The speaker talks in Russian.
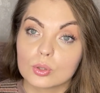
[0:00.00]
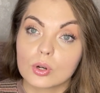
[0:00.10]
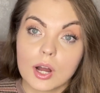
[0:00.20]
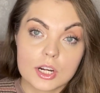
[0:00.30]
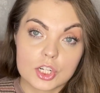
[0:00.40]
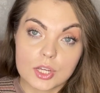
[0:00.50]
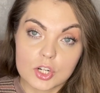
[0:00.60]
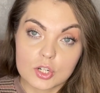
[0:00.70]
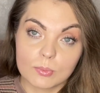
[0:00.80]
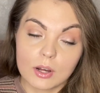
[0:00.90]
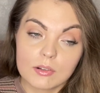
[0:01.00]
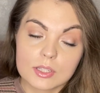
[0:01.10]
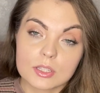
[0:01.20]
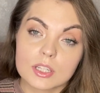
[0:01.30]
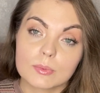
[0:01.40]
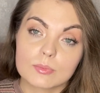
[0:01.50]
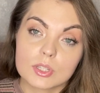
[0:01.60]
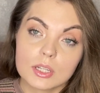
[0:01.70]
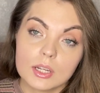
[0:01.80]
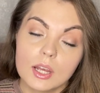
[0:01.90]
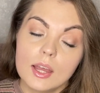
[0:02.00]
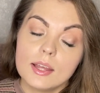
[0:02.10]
Но как же я ошибалась, на самом деле,